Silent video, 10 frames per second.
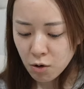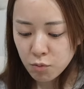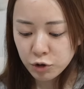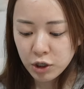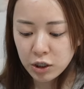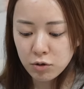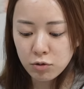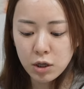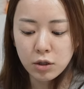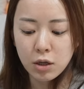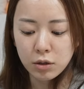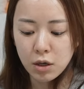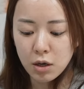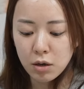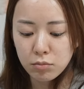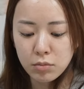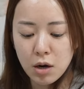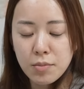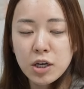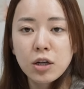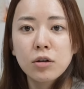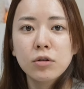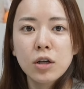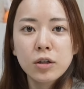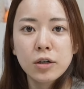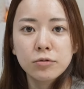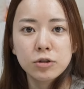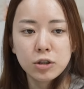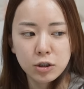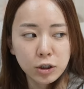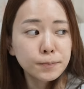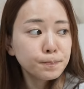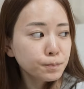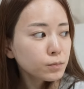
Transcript: 思った記憶あったんであんま痛くなんないうちに